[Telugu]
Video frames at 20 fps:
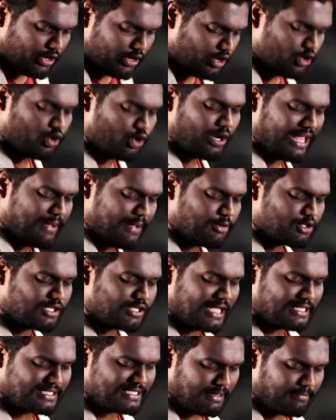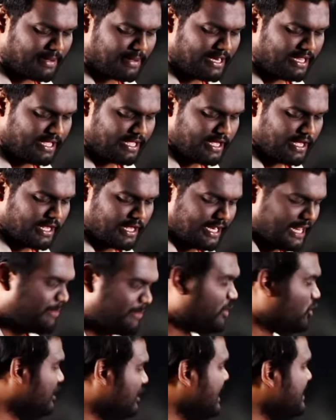ఈ రెండింటిలో ఏమొస్తుంది ఆన్సర్ చెప్పాలి నేను
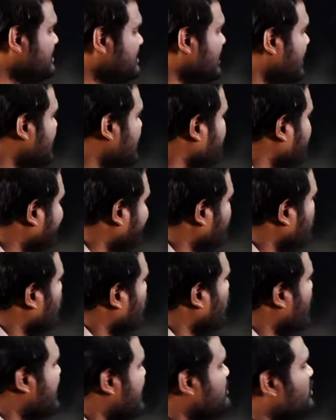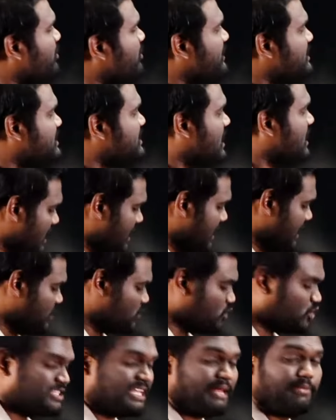మీకు వదిలేస్తాను అనేది ప్రతి ఒక్కరు ఆన్సర్ కమెంట్ చేయాలి నేను
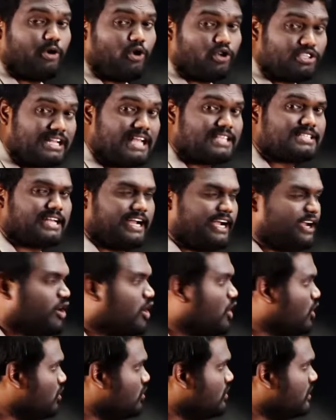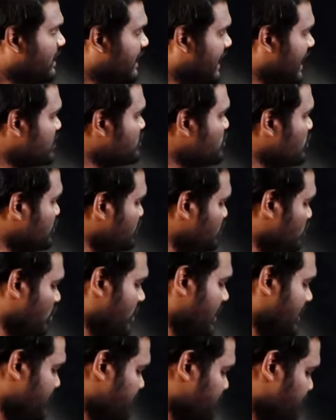చూస్తాను మీకు వచ్చిన ఆన్సర్ రైట్ రాంగ్ నెక్స్ట్ క్వశ్చన్
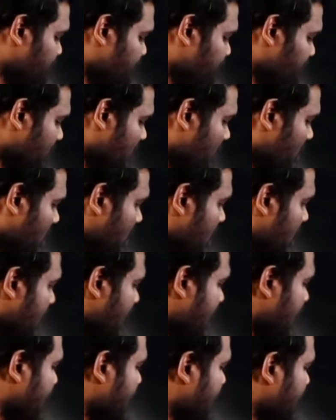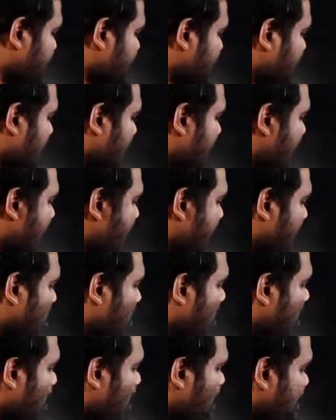చూడండి ఇది
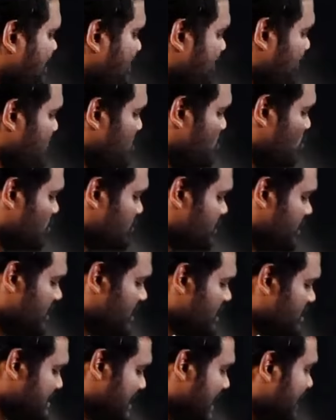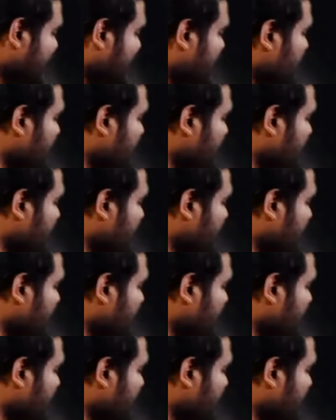ఎనాలజీకి సంబంధించిన క్వశ్చన్ ఇది జాగ్రత్తగా